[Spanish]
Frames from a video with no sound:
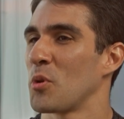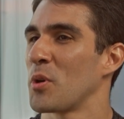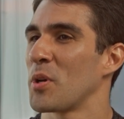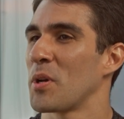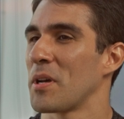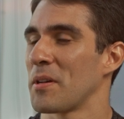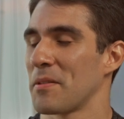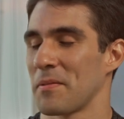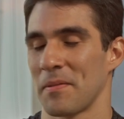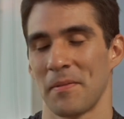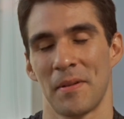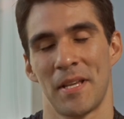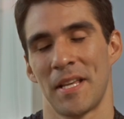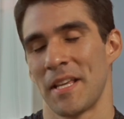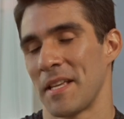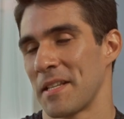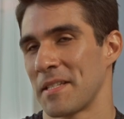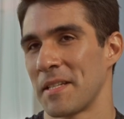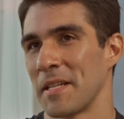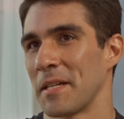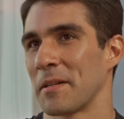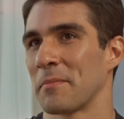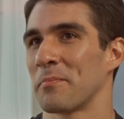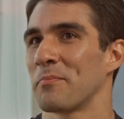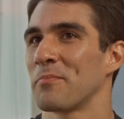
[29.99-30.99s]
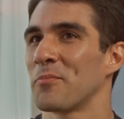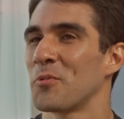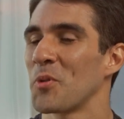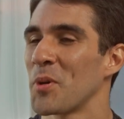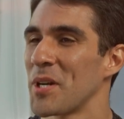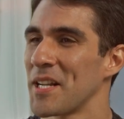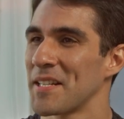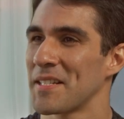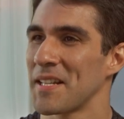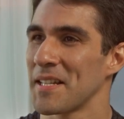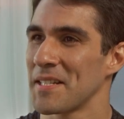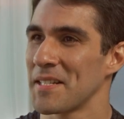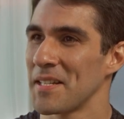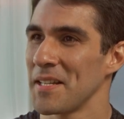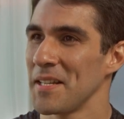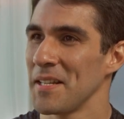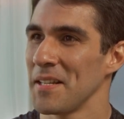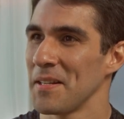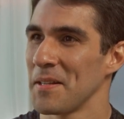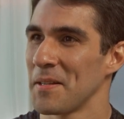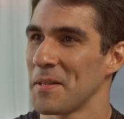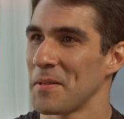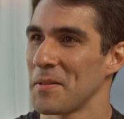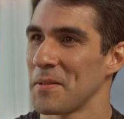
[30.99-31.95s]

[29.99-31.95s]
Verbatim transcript: es decir, ¿tú eres así?